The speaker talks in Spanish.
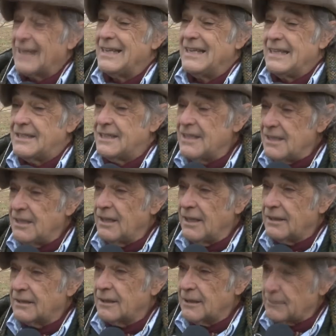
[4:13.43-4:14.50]
y sin
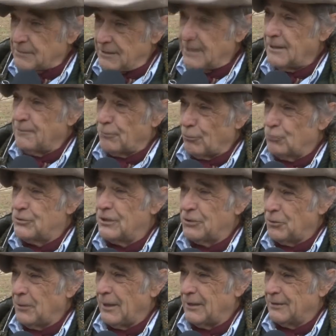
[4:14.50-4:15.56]
dientes siguen
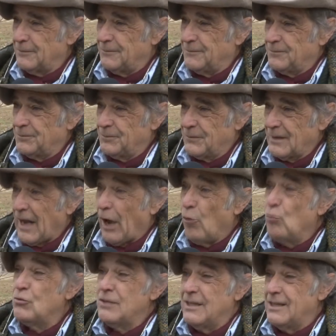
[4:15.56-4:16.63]
produciendo bien,
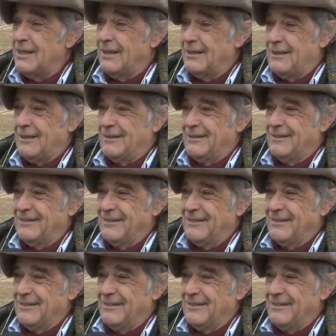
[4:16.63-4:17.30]
aún sin dientes.